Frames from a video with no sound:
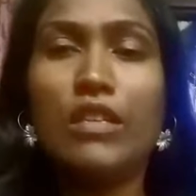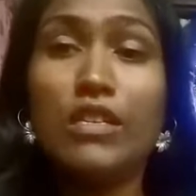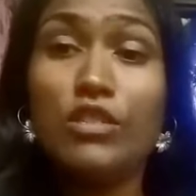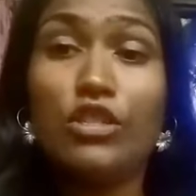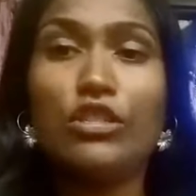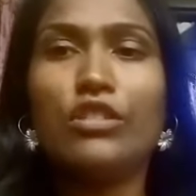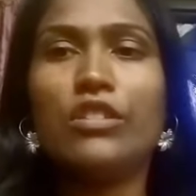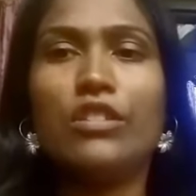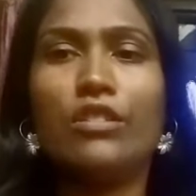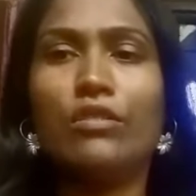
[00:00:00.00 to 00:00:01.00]
நிறைய
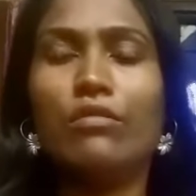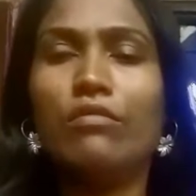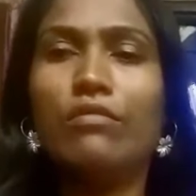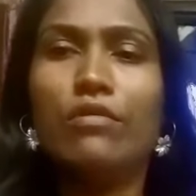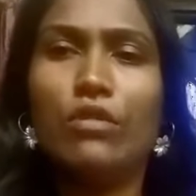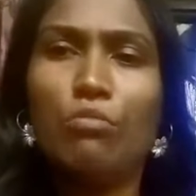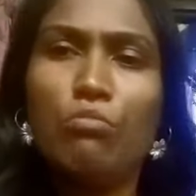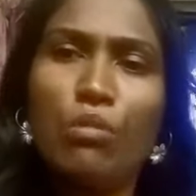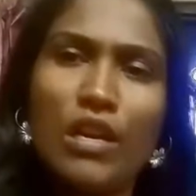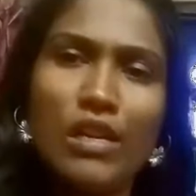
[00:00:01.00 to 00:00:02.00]
சேஞ்சஸ் நடக்கும்
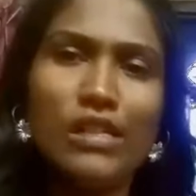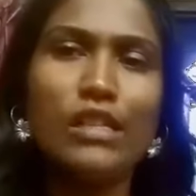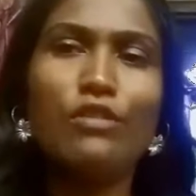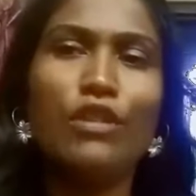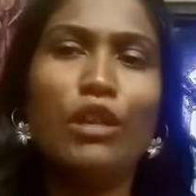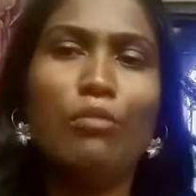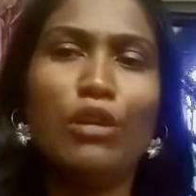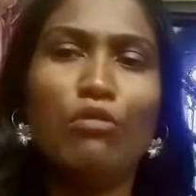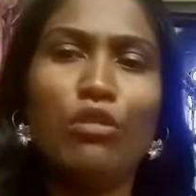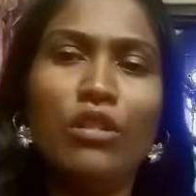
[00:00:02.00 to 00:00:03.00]
ரொம்ப ஹெல்த்தியாக ஃபீல்
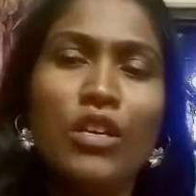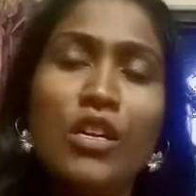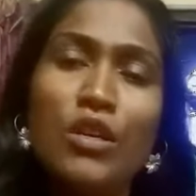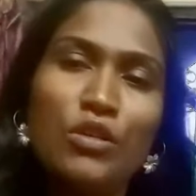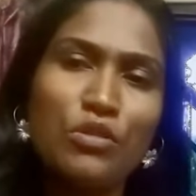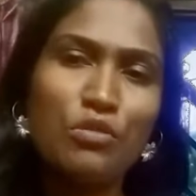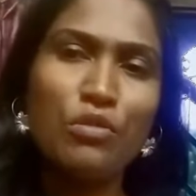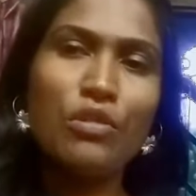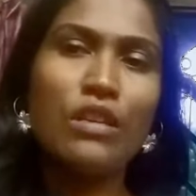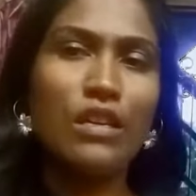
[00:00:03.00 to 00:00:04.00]
பண்ணுவோம் ஸோ
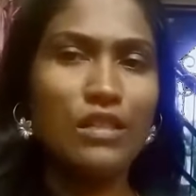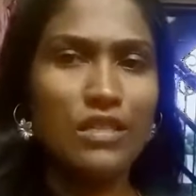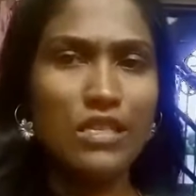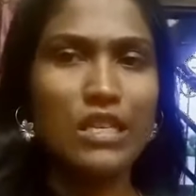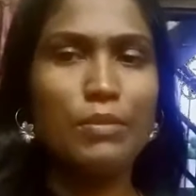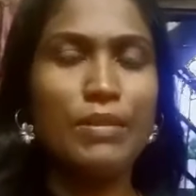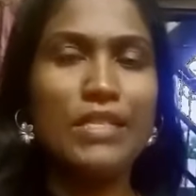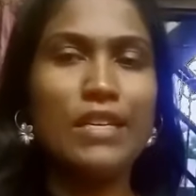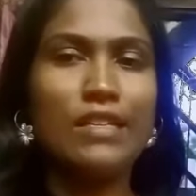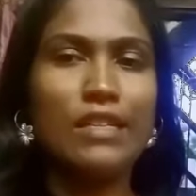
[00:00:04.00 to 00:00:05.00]
நான் அந்த ட்ரிங்க் எப்படி
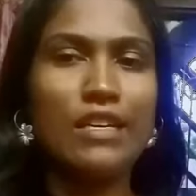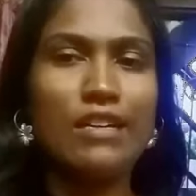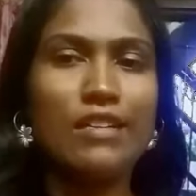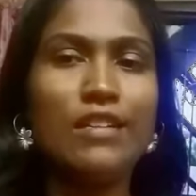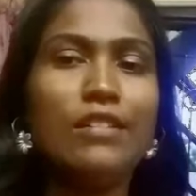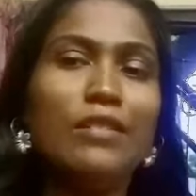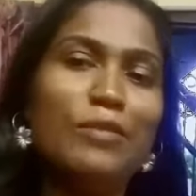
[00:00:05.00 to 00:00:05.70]
செய்கிறதுன்னு காட்டுறேன்